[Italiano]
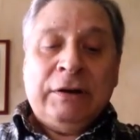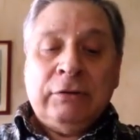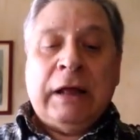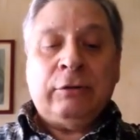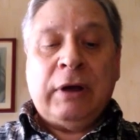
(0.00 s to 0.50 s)

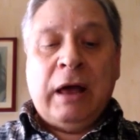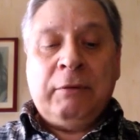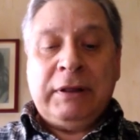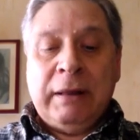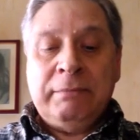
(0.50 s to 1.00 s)
Va notato
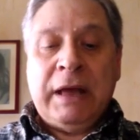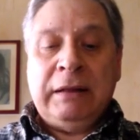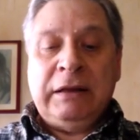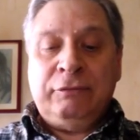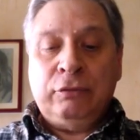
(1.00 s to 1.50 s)
che questi
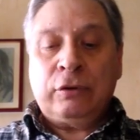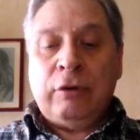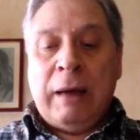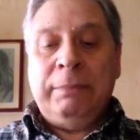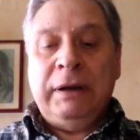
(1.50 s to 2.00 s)
ambienti
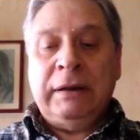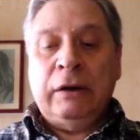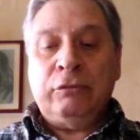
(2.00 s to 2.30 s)
furono abili